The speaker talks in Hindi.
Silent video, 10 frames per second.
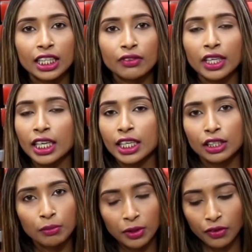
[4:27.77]
लेंथ वगैरह
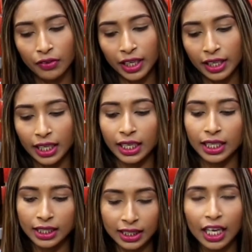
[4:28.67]
एकदम परफेक्ट
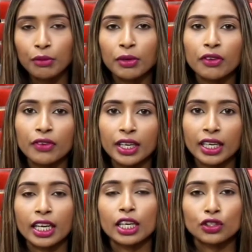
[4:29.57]
रहेगी डिजाइन
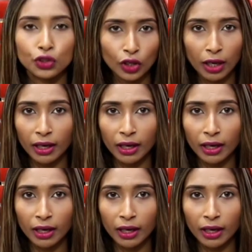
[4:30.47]
परफेक्ट रहेगा जो